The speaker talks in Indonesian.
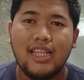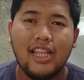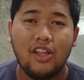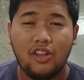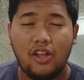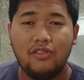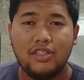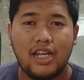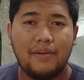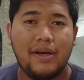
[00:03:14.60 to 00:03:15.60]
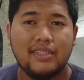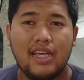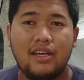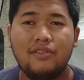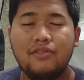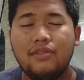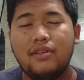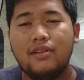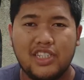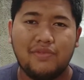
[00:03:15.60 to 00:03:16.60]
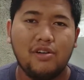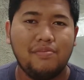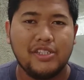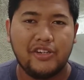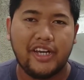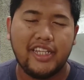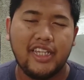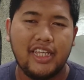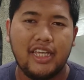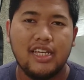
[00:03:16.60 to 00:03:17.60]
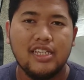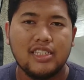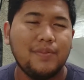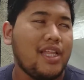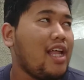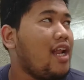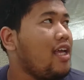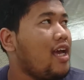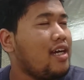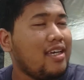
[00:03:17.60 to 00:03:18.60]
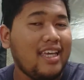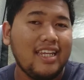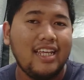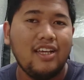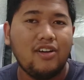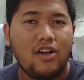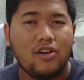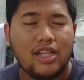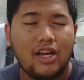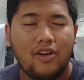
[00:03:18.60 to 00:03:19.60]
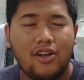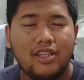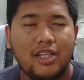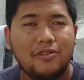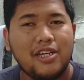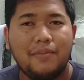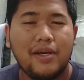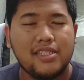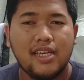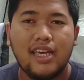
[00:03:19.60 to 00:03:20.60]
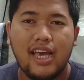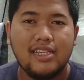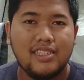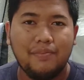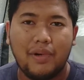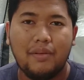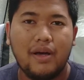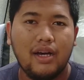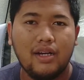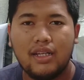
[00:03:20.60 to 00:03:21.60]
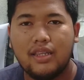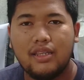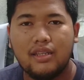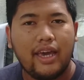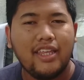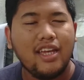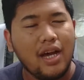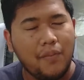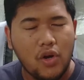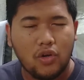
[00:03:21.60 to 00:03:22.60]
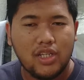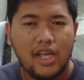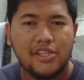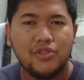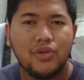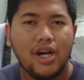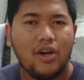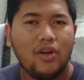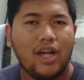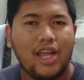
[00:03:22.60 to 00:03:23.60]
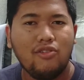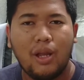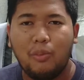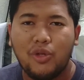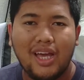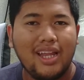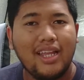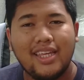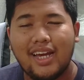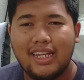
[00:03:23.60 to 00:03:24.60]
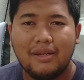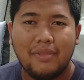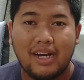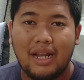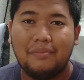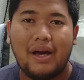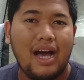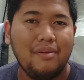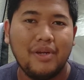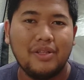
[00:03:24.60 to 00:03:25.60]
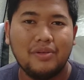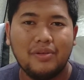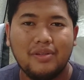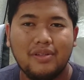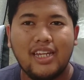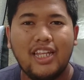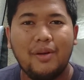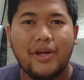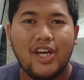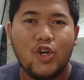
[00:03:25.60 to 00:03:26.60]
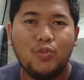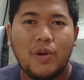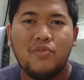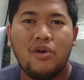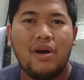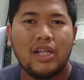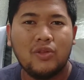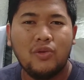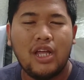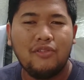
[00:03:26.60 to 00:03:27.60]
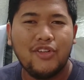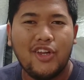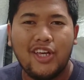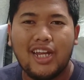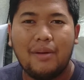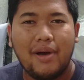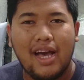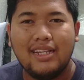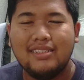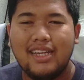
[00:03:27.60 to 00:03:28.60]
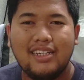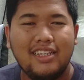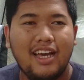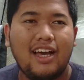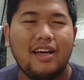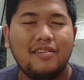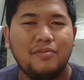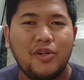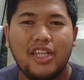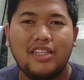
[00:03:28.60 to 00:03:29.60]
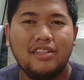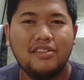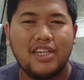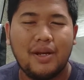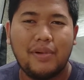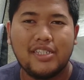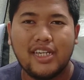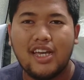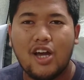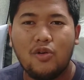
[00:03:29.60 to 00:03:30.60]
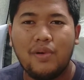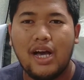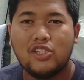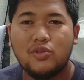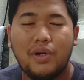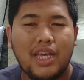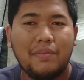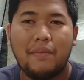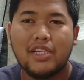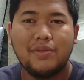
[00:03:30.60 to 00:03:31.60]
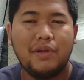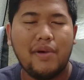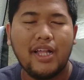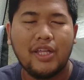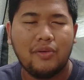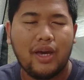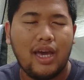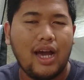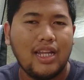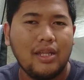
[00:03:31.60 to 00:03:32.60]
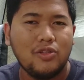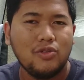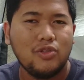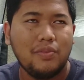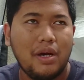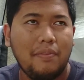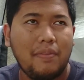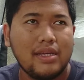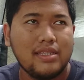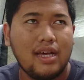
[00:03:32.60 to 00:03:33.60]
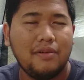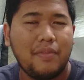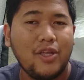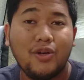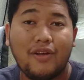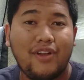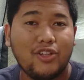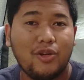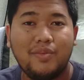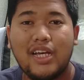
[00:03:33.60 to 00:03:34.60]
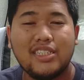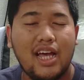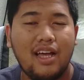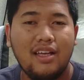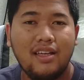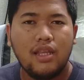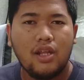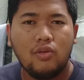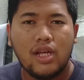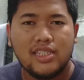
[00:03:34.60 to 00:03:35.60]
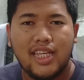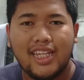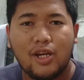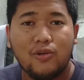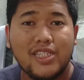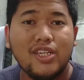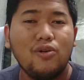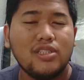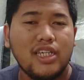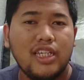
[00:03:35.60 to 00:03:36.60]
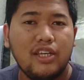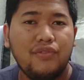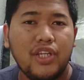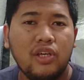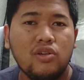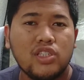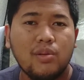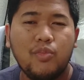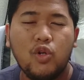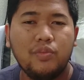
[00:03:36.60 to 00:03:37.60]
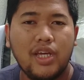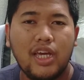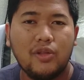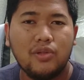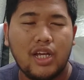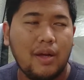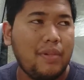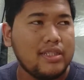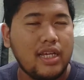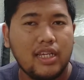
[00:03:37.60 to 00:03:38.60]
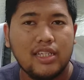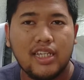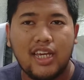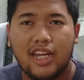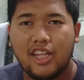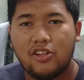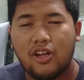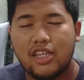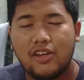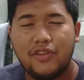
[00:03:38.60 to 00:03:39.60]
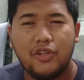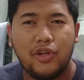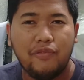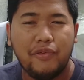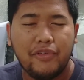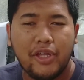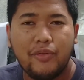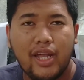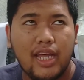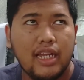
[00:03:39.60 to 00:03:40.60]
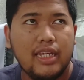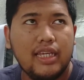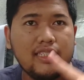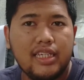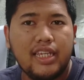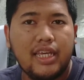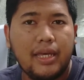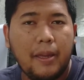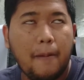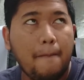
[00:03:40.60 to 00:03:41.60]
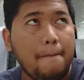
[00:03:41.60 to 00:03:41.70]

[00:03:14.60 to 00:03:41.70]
Dan tonton cara pasang Sobong Pasoket ini. Sementara yang ini, oktagon itu cara pasangnya ya simple banget kayaknya nggak perlu aku jelasin juga kalau kalian udah punya alatnya kalian bakal paham gitu jadi daripada aku buang-buang waktu dan video ini kelamaan jadi ya mungkin cara pasangnya nggak aku bahas cuma ya memang simpel banget gitu kayak kalian tuh cuma pasang payung reflektor biasa dan udah sedikit aku singgung sih di video sebelumnya gitu cara pasangnya jadi kalian tonton aja video reviewnya itu ada di sini